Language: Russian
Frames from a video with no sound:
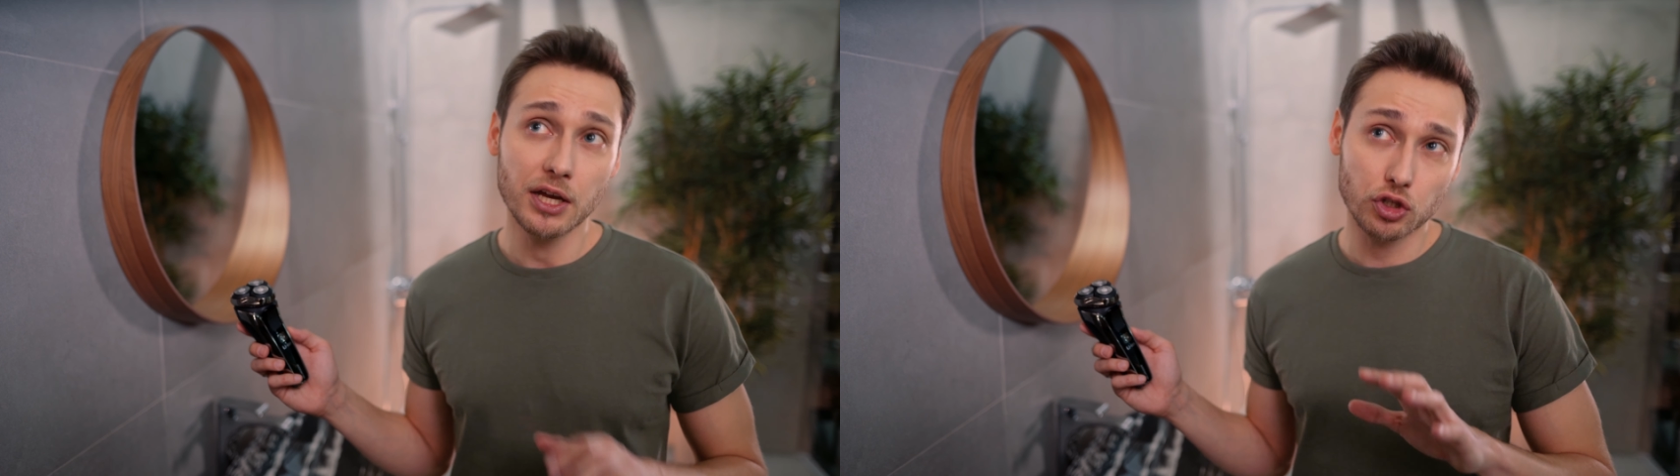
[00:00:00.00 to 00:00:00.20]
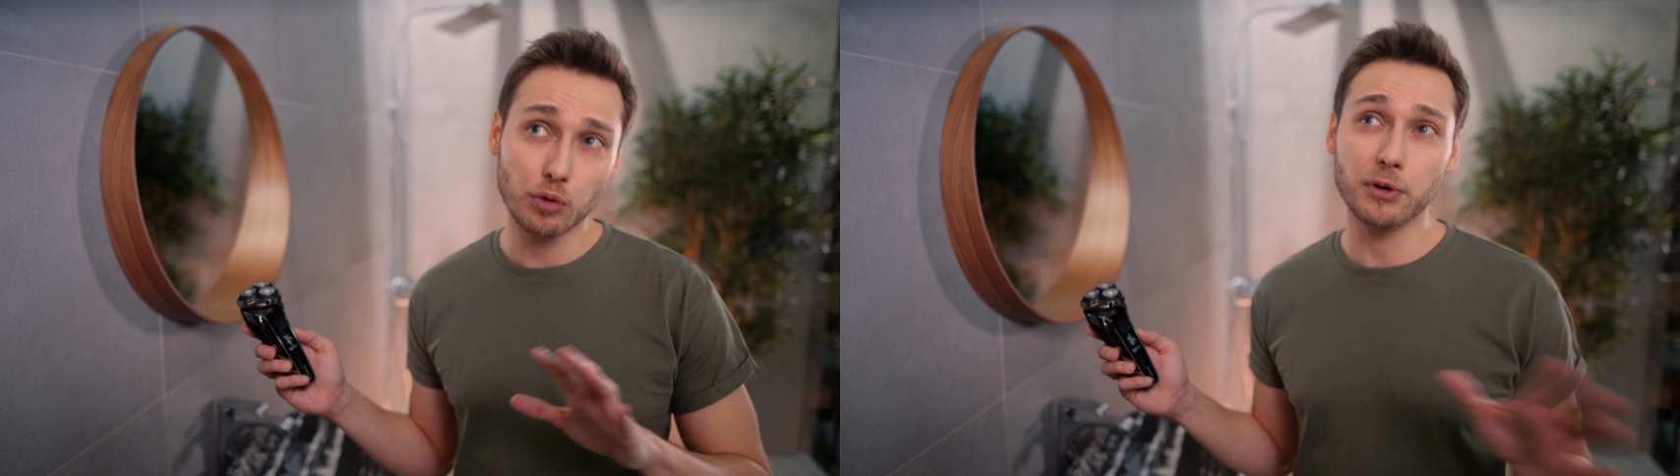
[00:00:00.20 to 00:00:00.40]

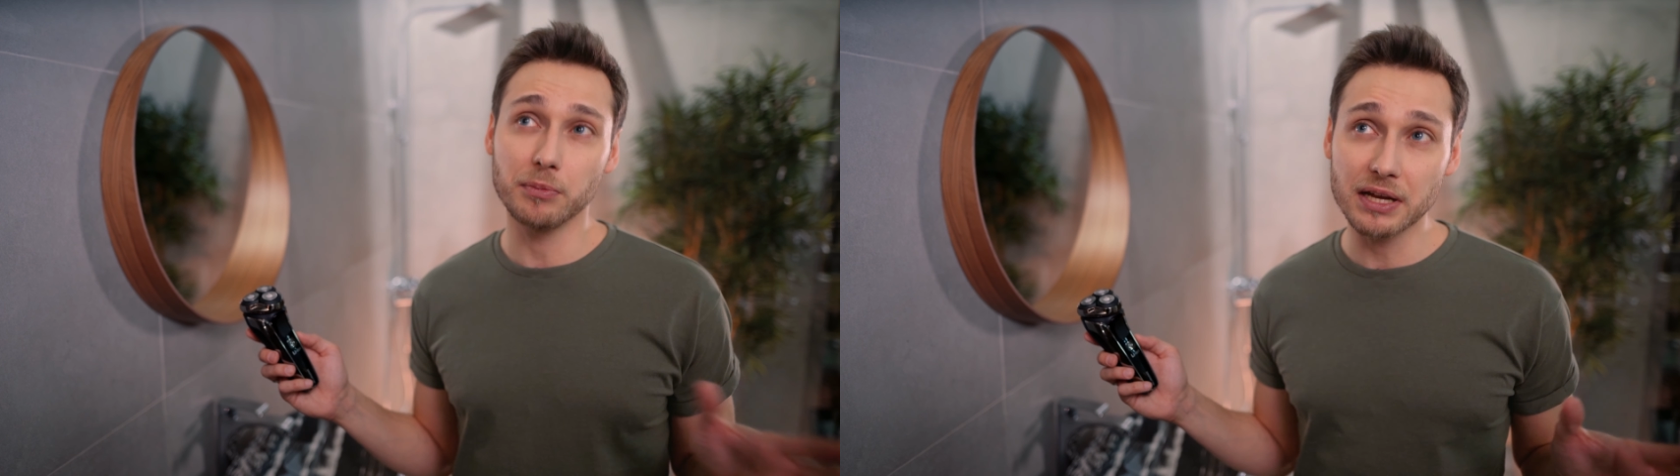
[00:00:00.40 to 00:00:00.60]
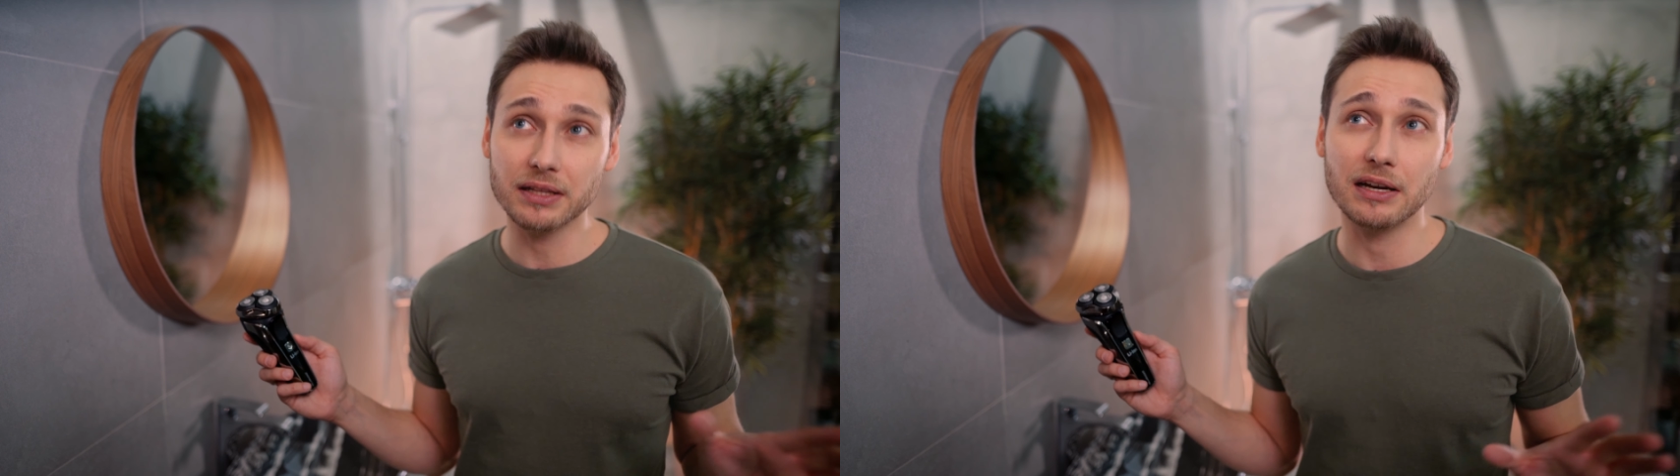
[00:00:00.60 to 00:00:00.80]
что
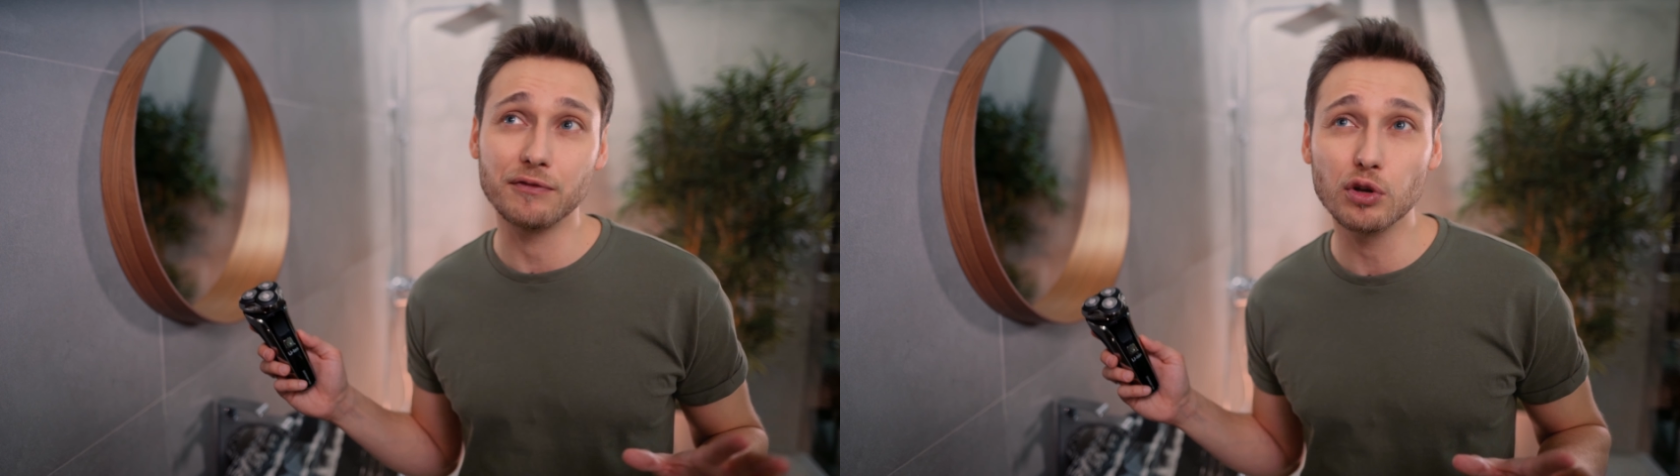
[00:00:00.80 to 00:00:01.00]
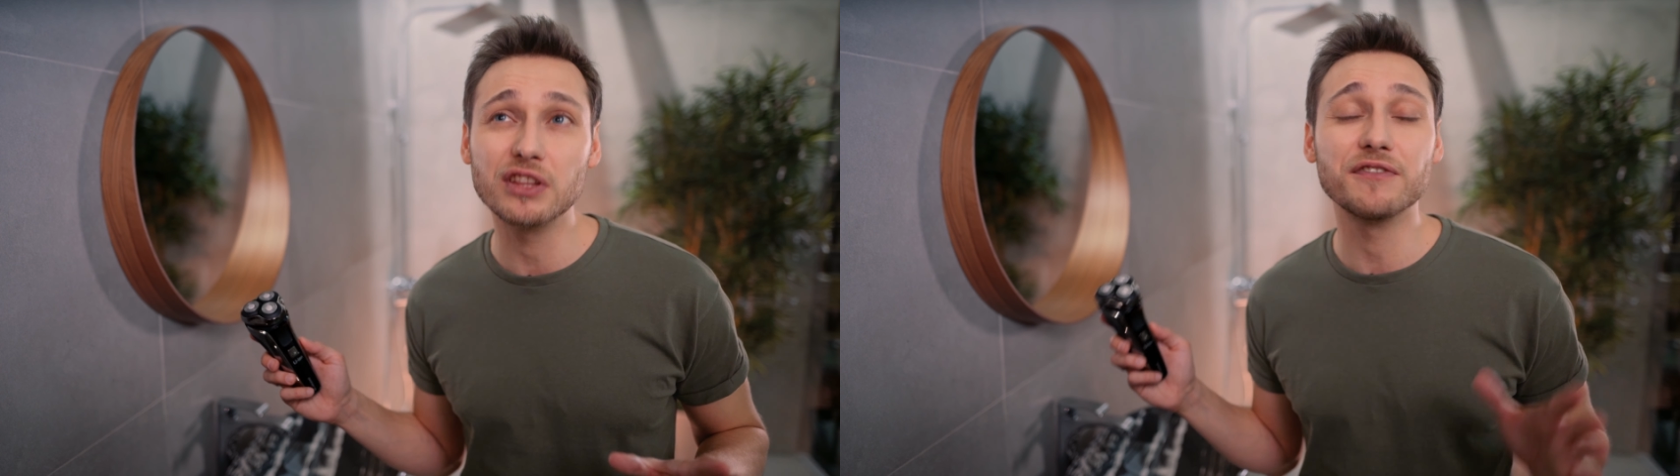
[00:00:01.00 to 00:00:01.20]
примерно равно